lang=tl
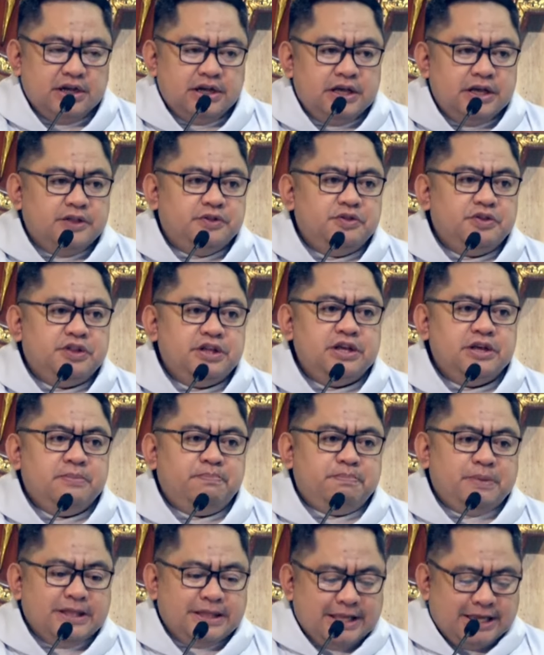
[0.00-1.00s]
hindi
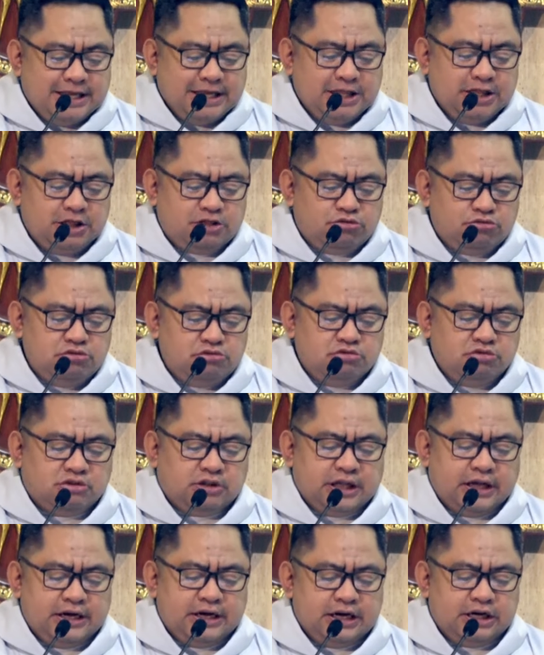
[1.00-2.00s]

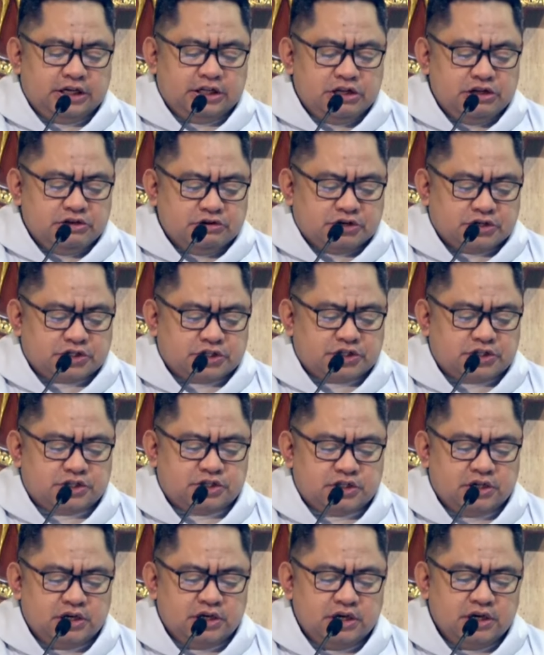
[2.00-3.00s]
pinahintulutan ng
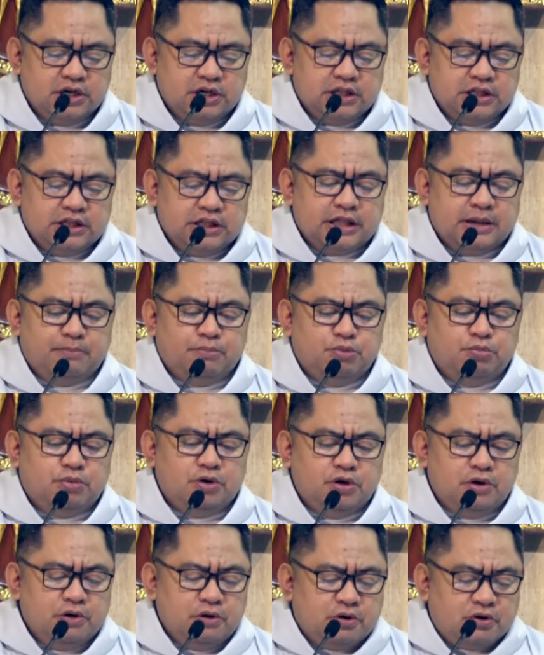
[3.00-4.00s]
Diyos na
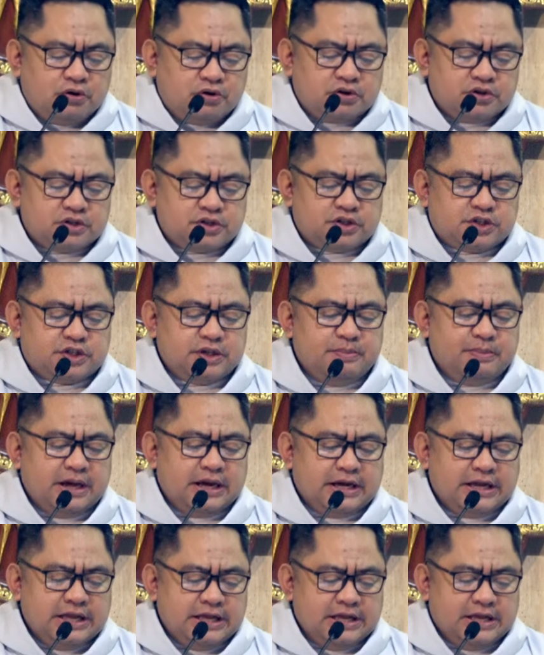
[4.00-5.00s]
bubulok si
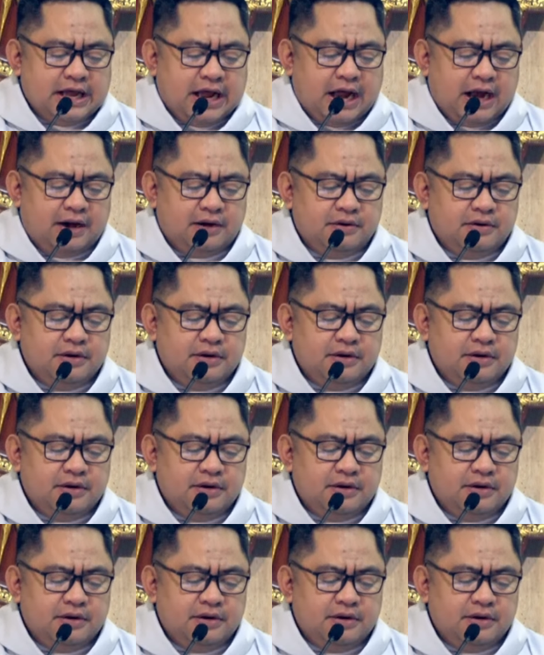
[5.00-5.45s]
Maria